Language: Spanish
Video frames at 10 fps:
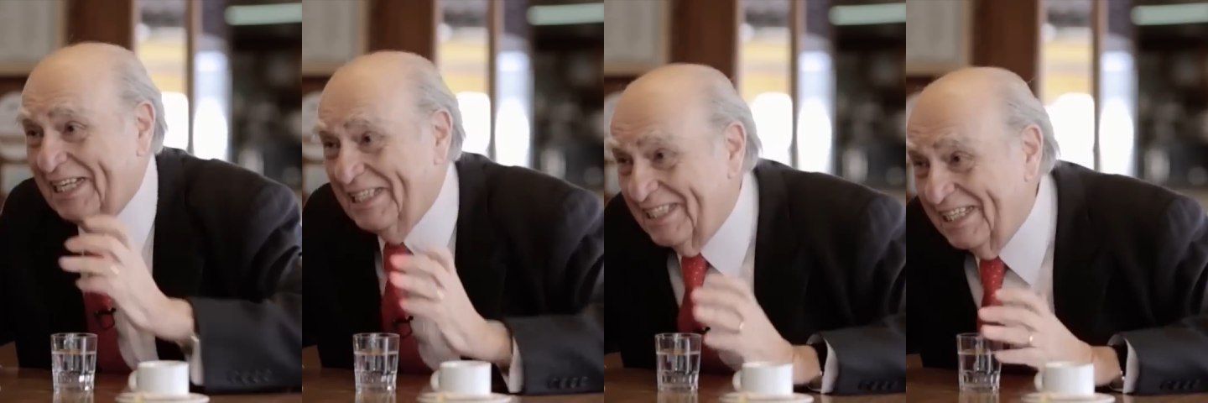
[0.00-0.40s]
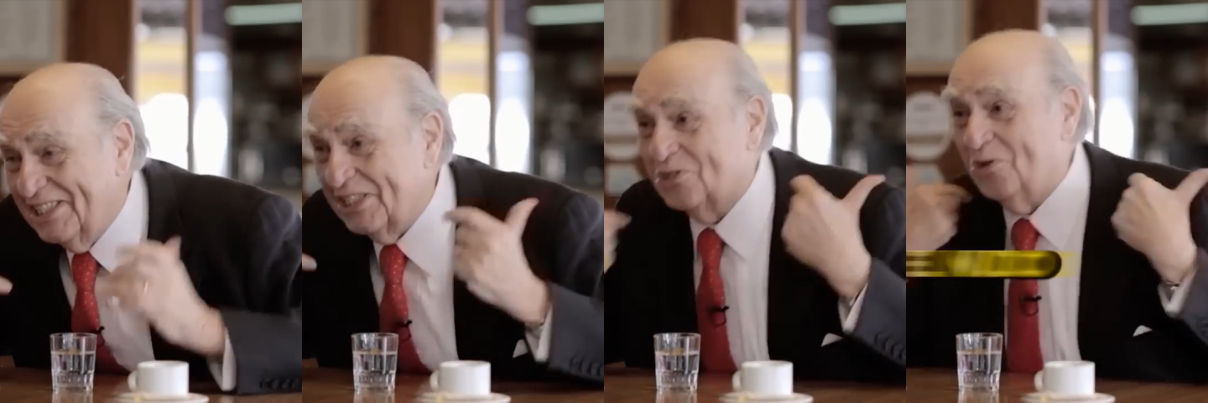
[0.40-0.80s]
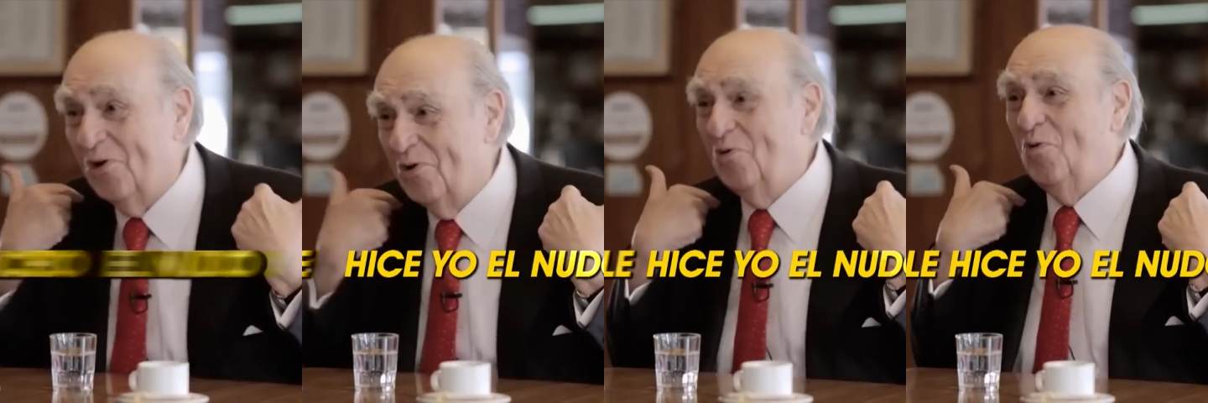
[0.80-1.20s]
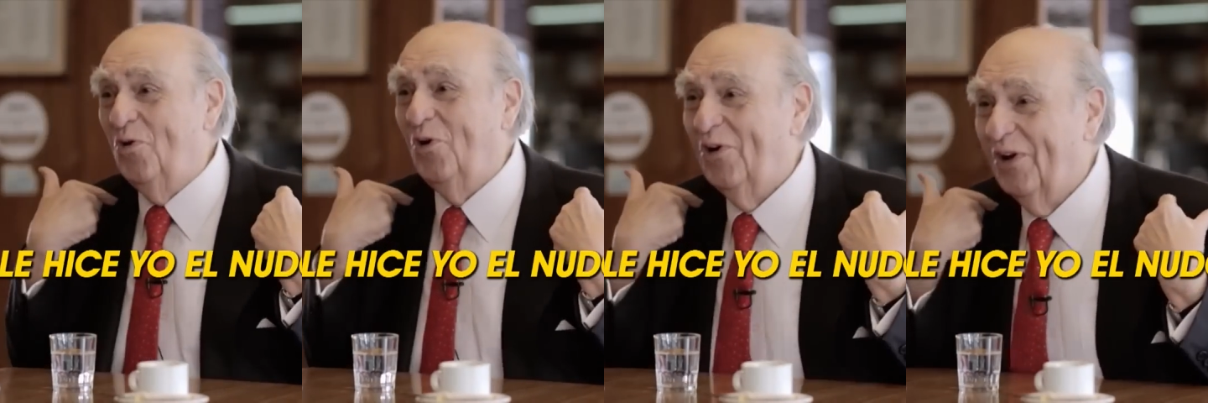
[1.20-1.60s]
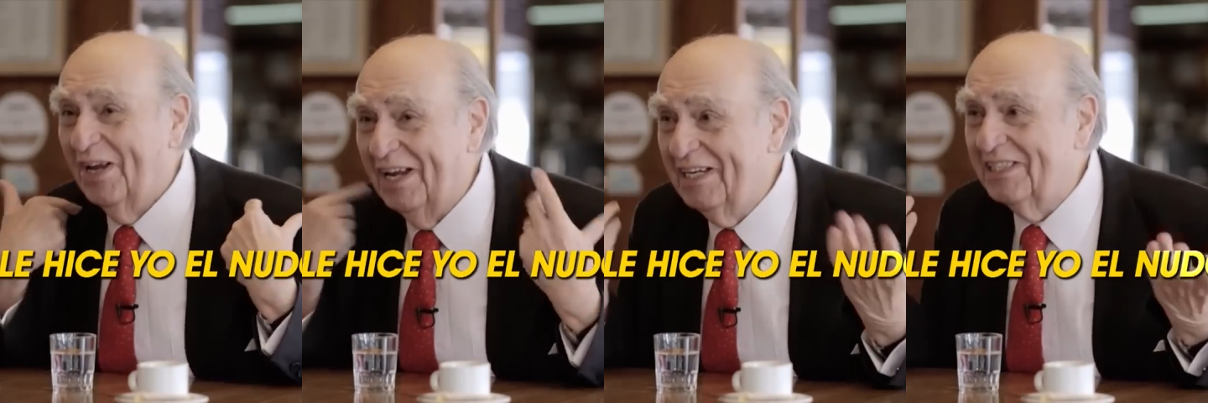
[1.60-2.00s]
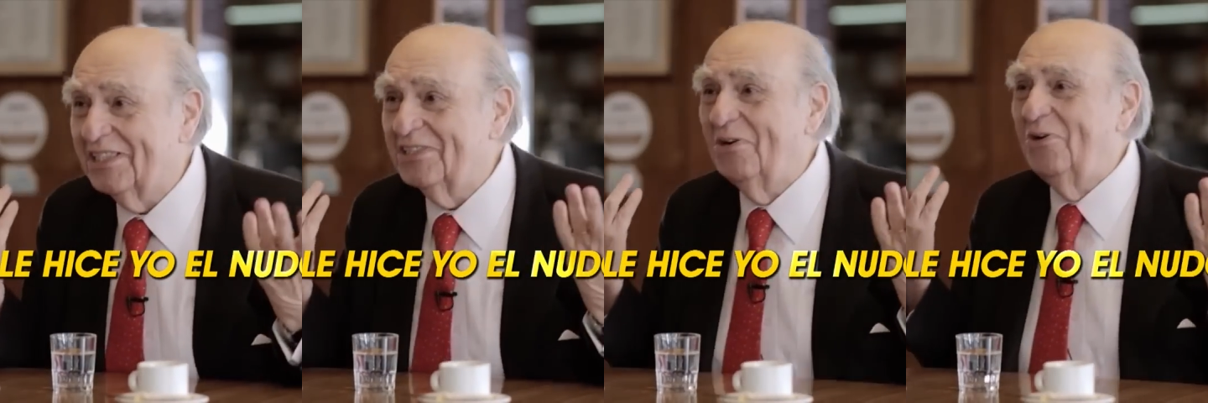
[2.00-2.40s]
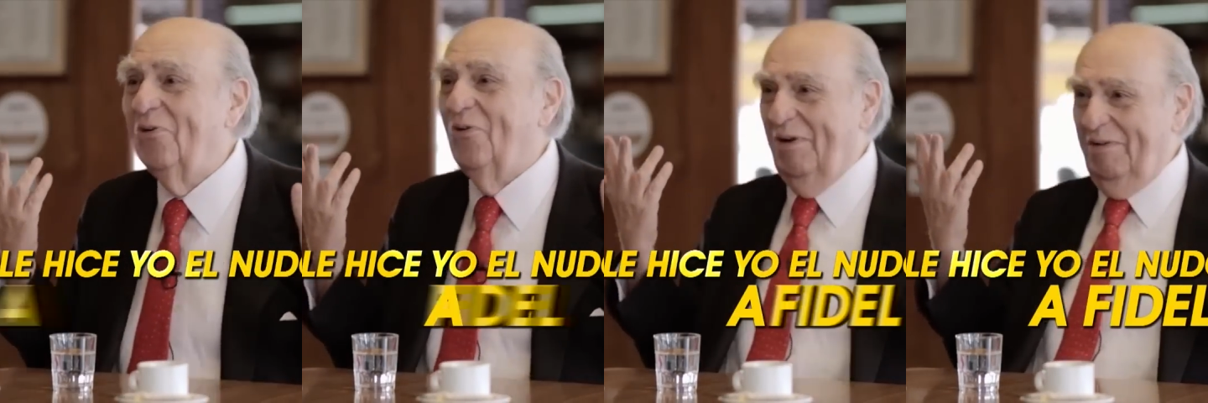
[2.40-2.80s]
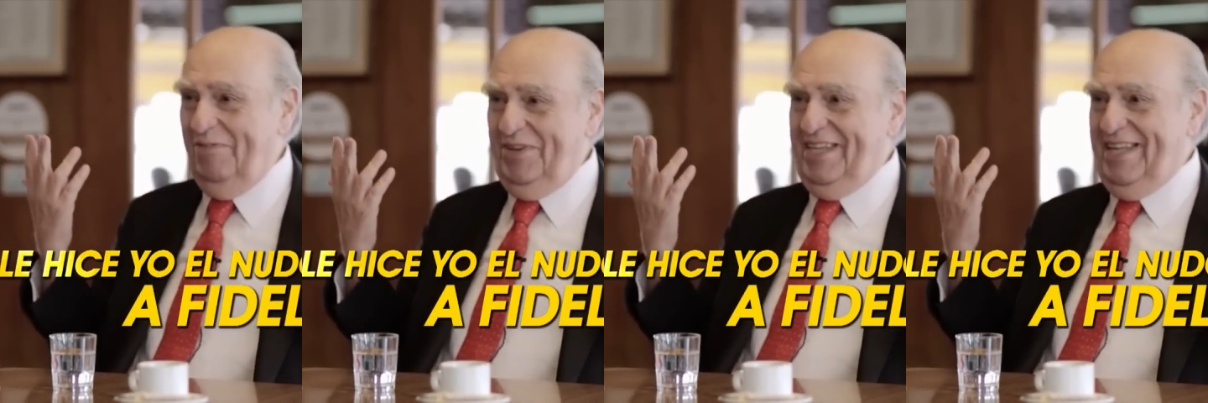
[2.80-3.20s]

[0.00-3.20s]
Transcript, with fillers: Y le dice yo el nudo, le dice yo el nudo a